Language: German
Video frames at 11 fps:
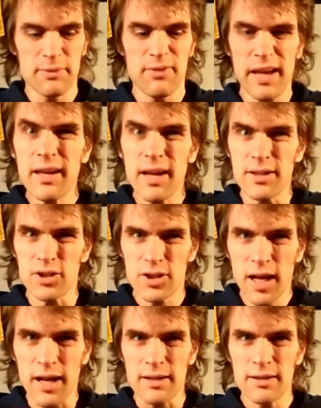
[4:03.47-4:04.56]
weg an den
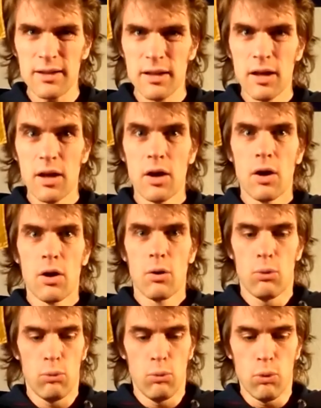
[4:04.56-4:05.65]
Staat
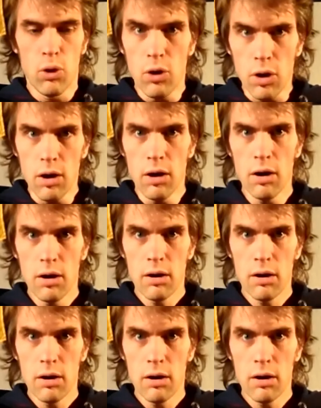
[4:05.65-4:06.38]
wow,